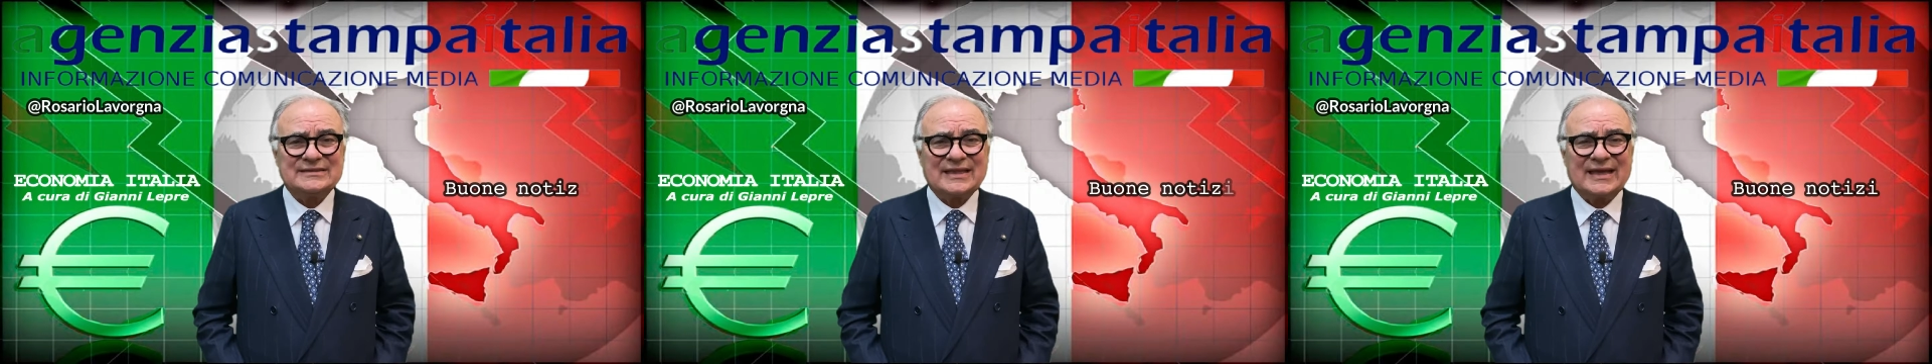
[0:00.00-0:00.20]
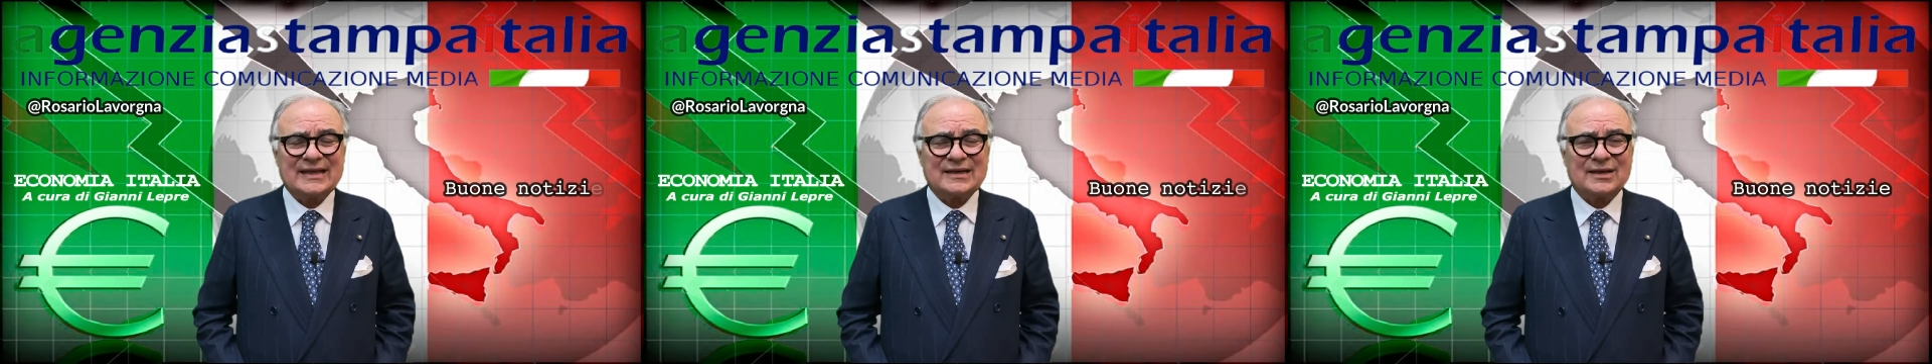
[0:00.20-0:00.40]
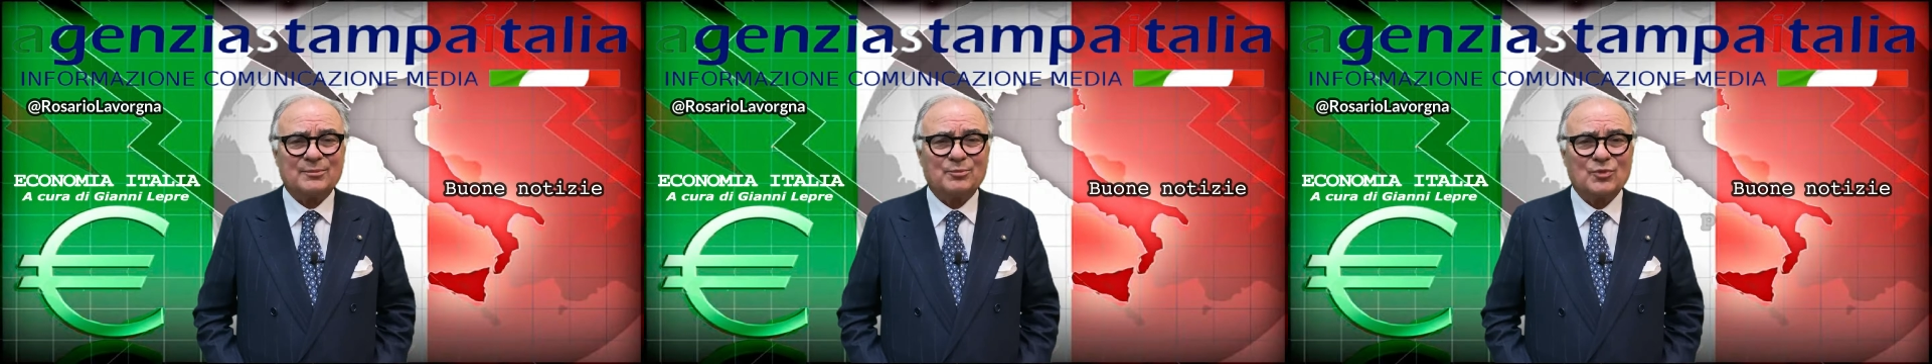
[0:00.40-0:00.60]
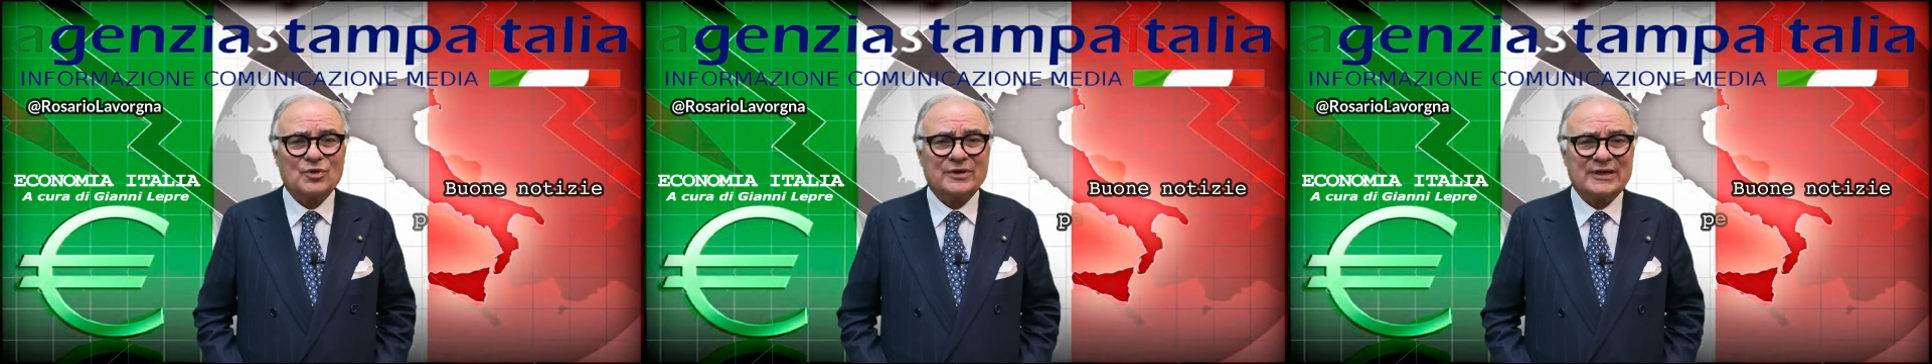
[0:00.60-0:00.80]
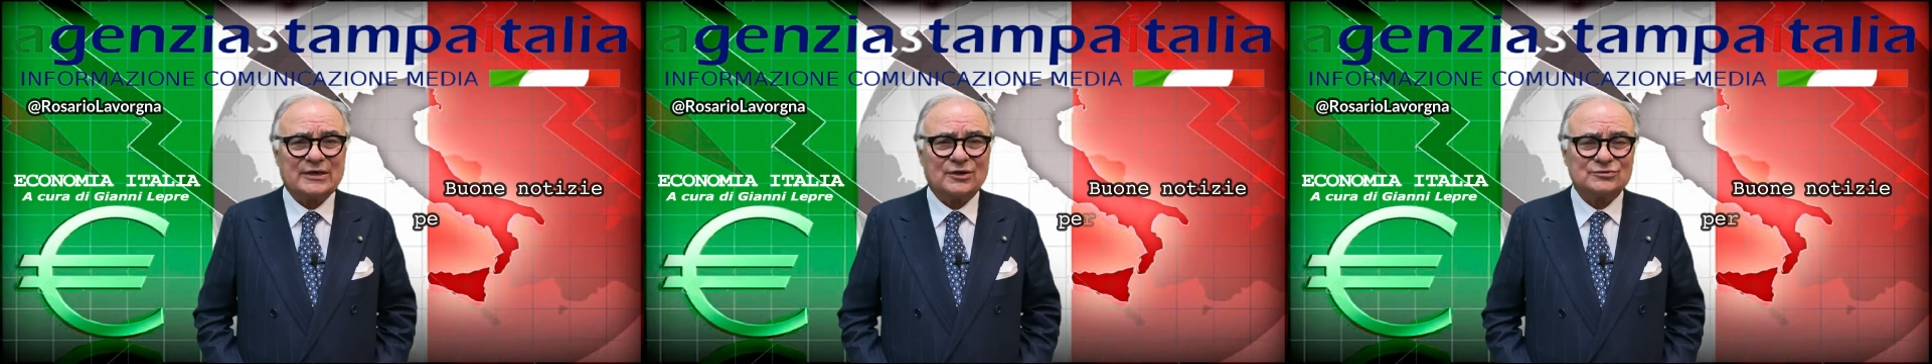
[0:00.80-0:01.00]
ter
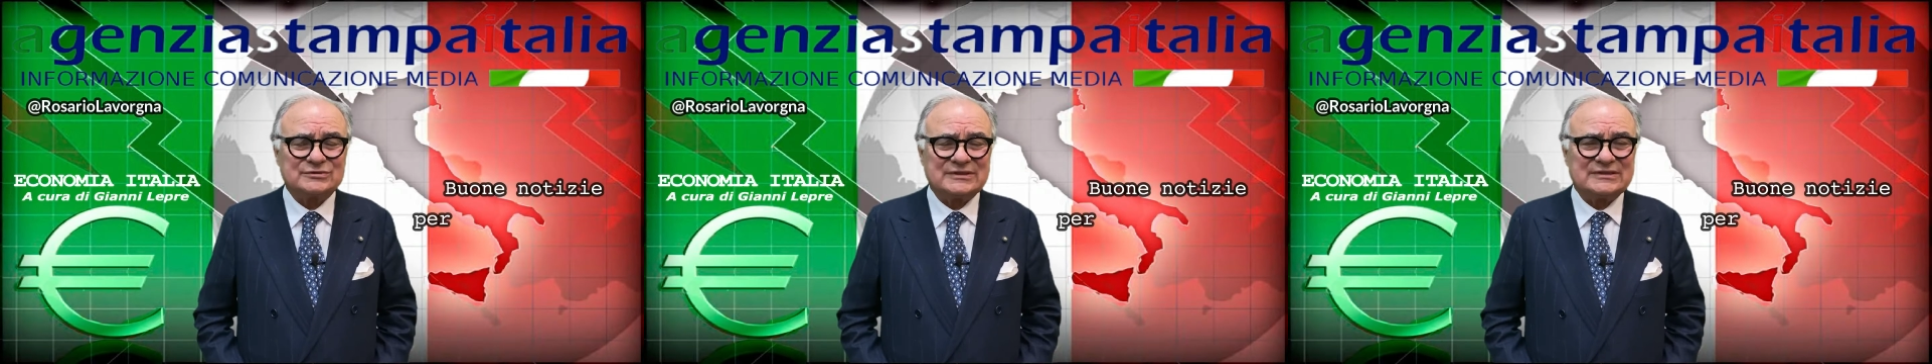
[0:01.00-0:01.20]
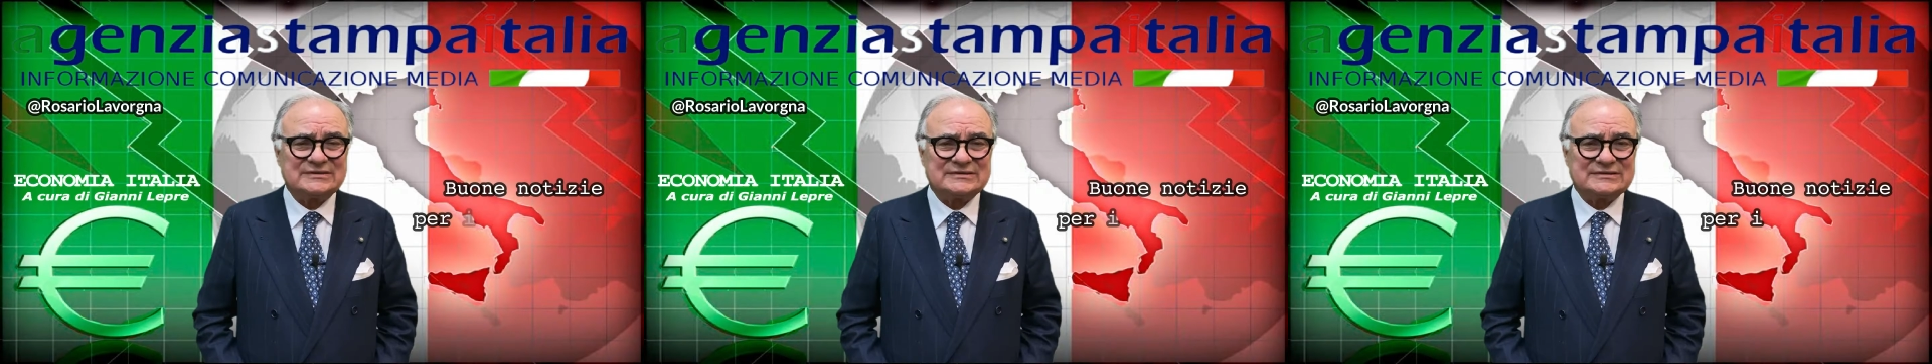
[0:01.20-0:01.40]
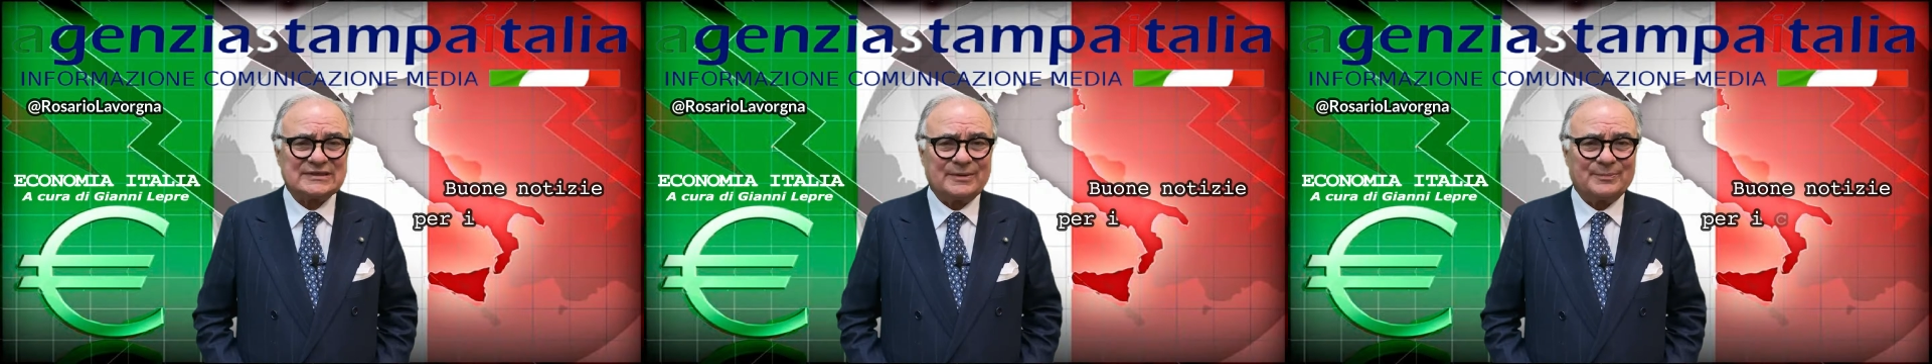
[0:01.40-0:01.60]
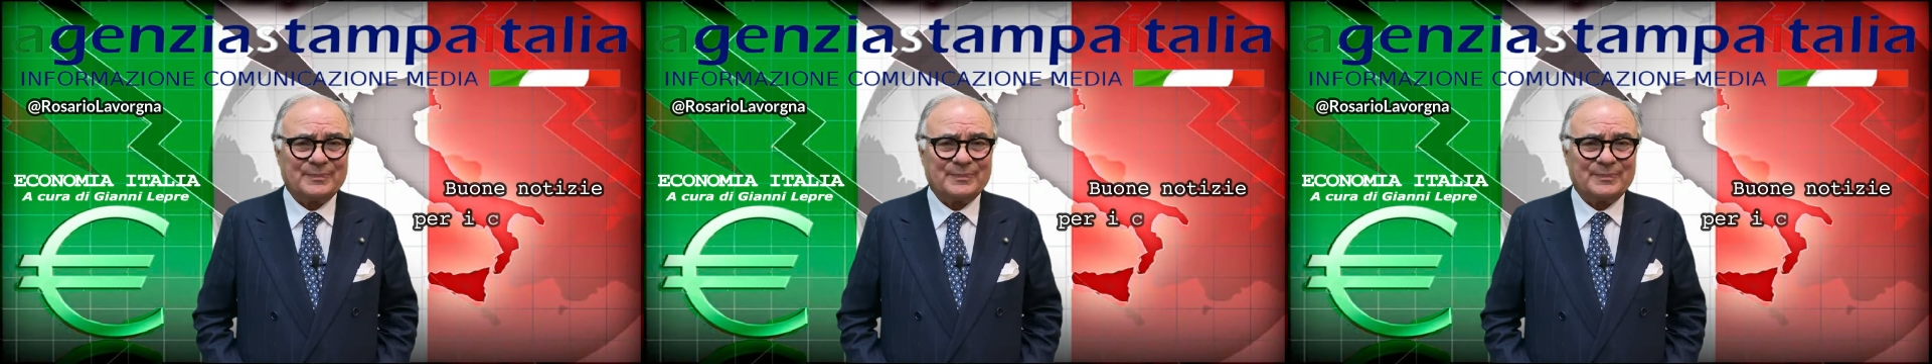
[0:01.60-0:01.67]
buone notizie